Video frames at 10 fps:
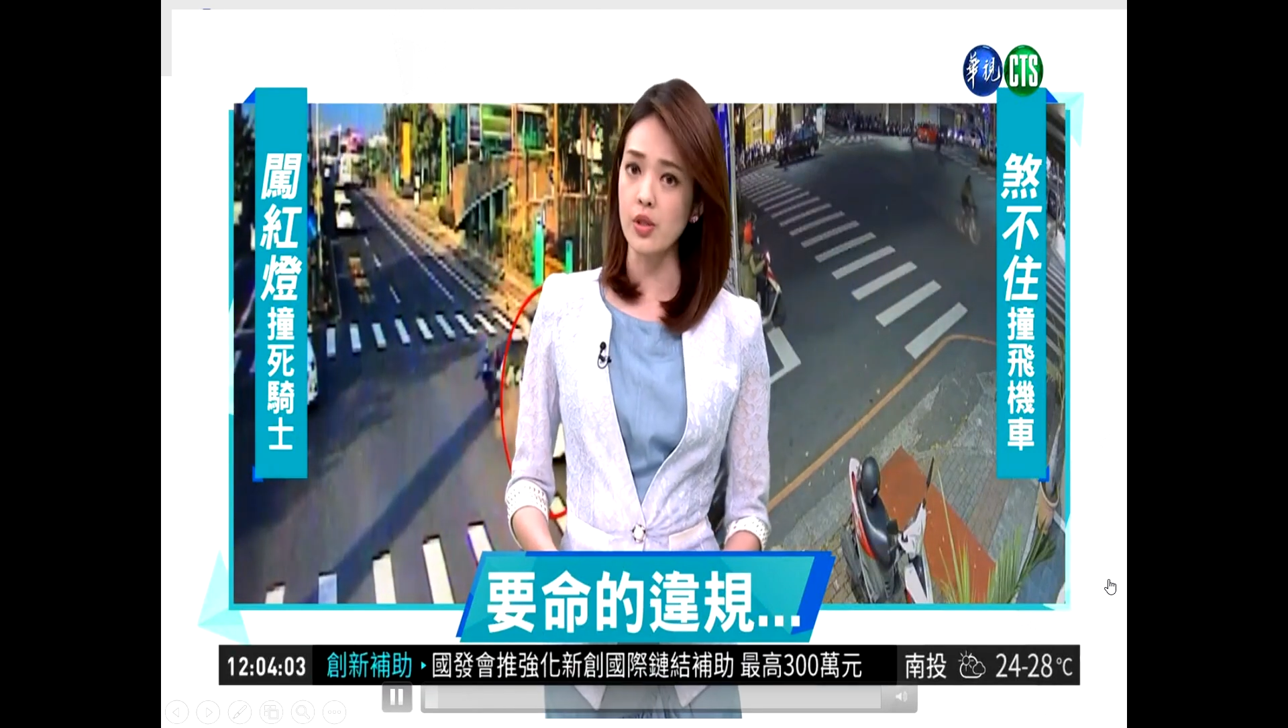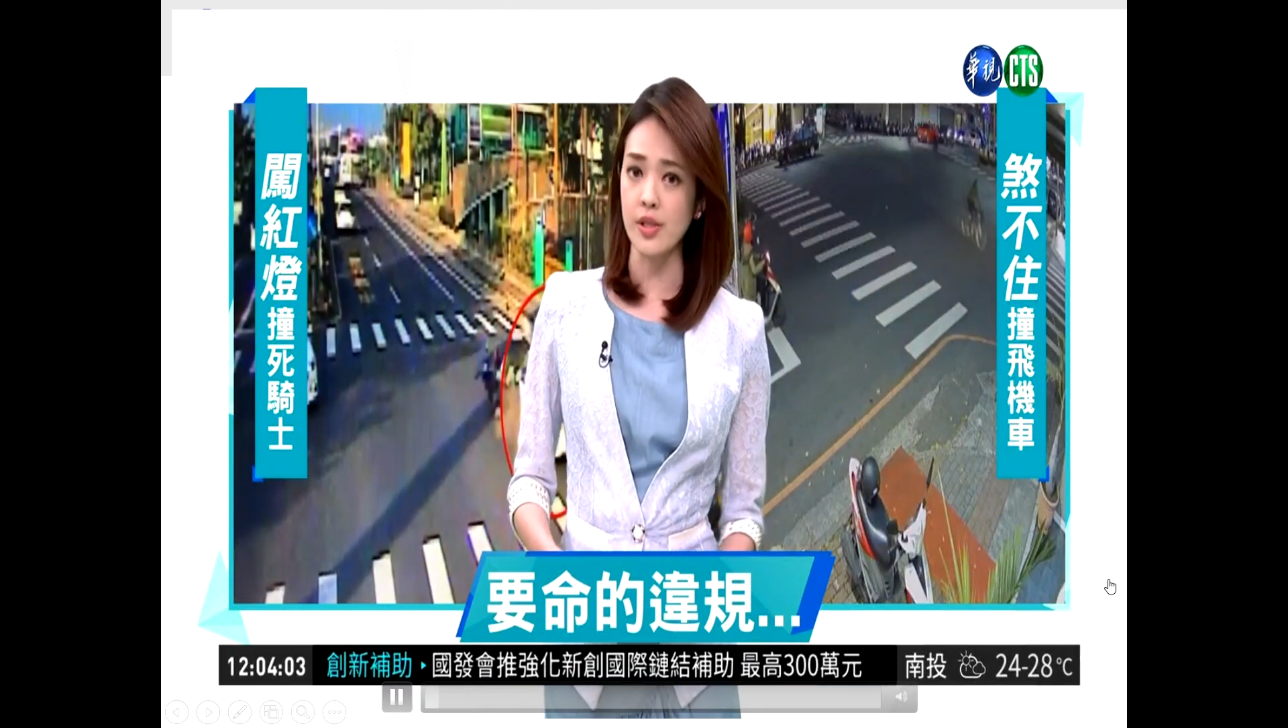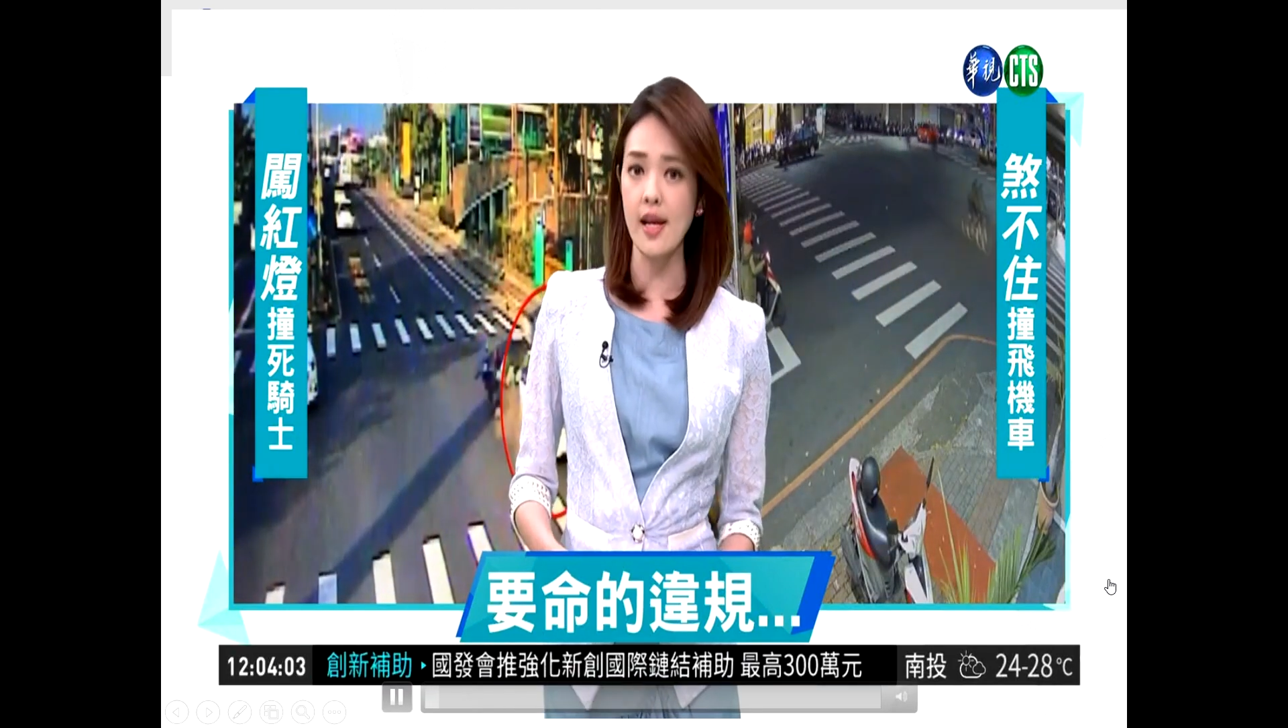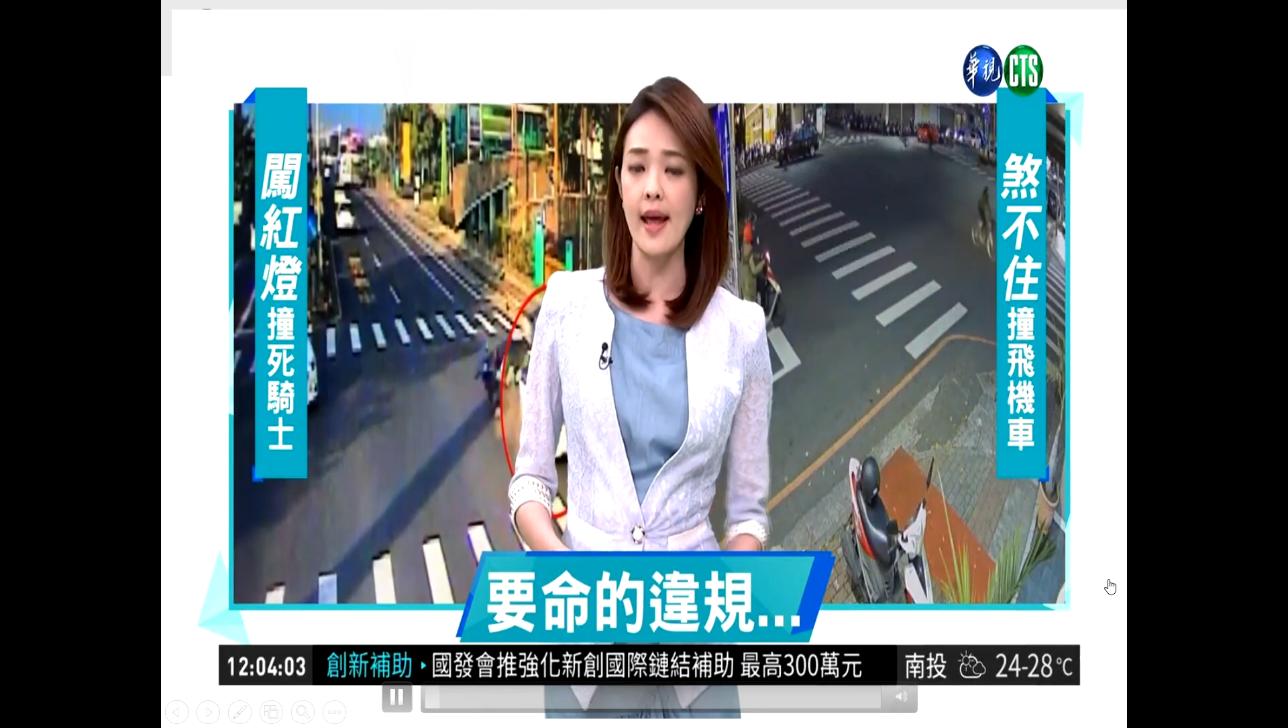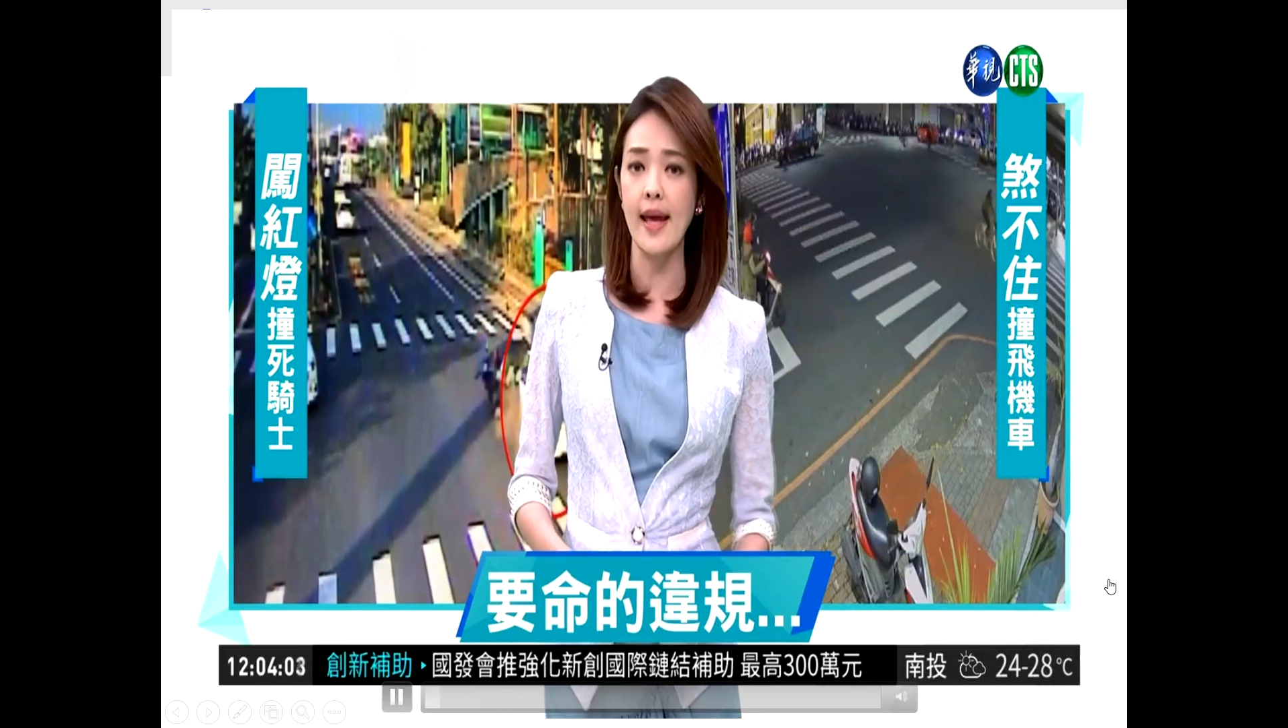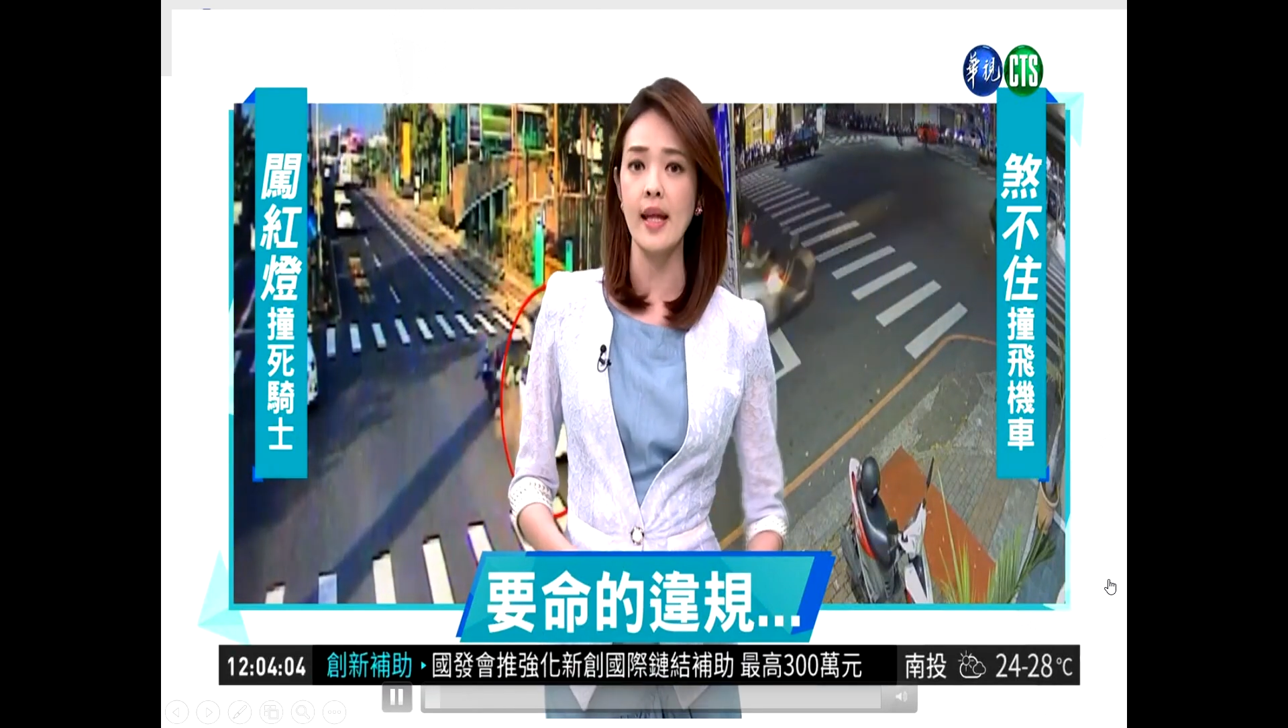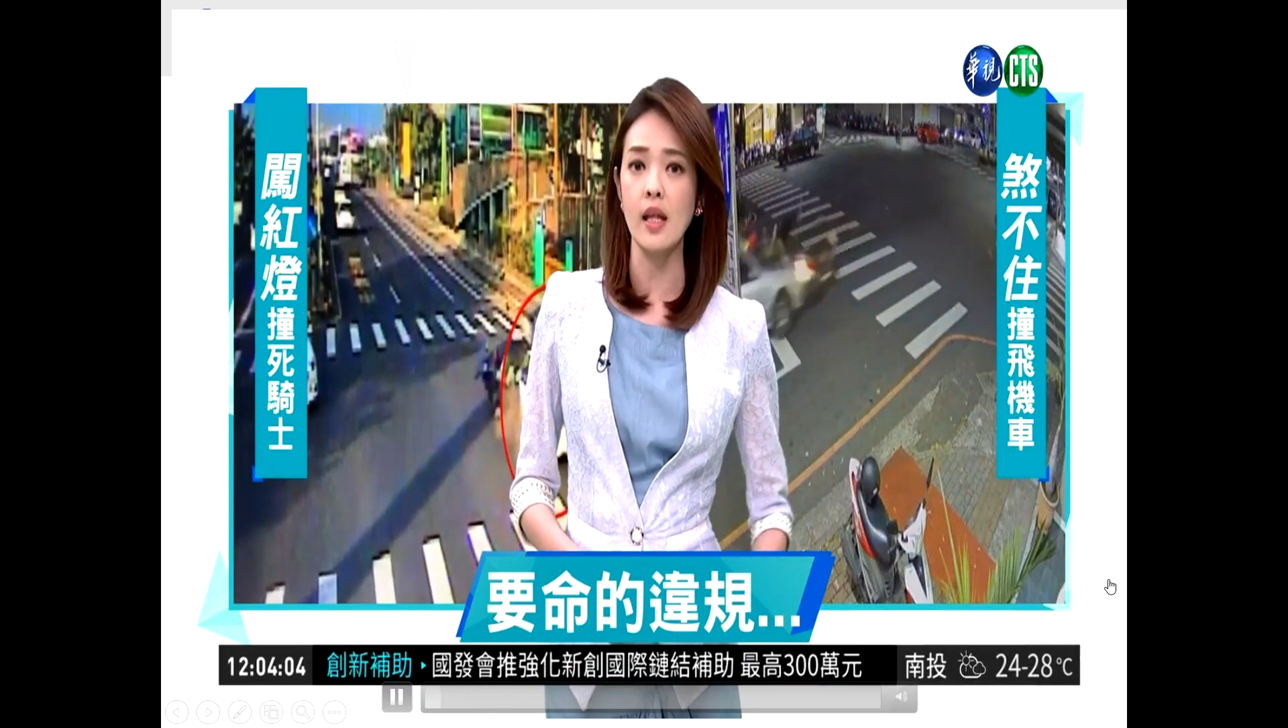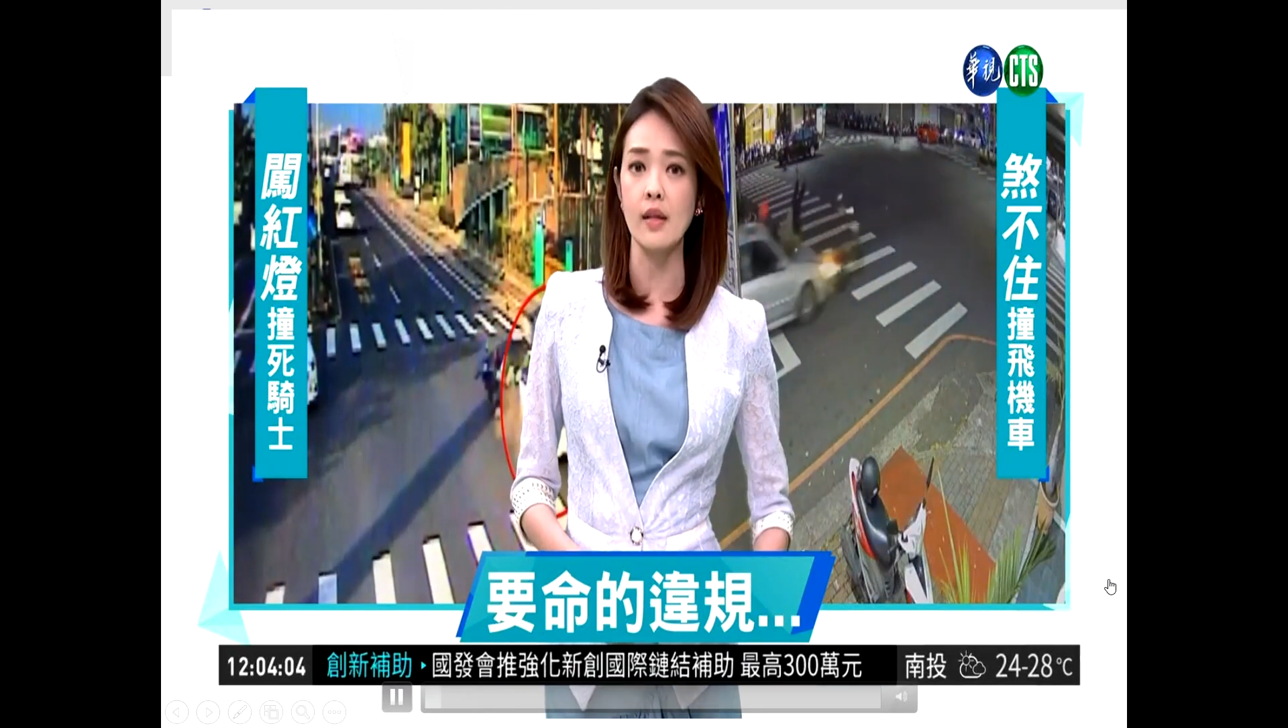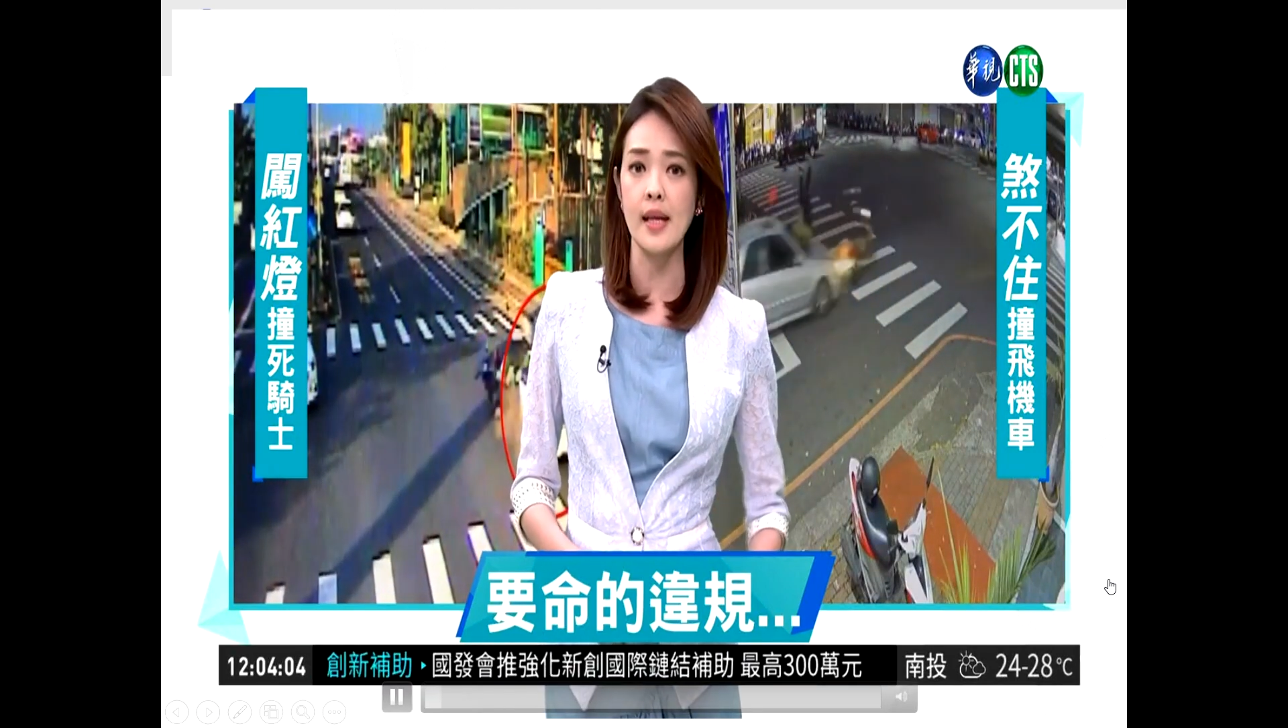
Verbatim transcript: 首先来看到，